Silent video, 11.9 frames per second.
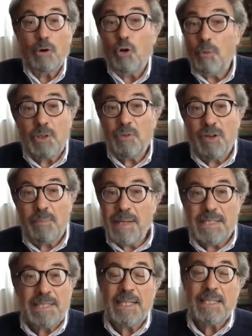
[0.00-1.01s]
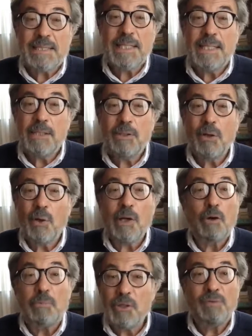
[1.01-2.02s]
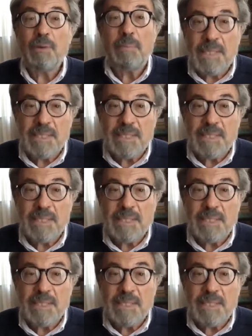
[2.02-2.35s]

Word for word: come dovrebbe essere scritto e come dovrebbe,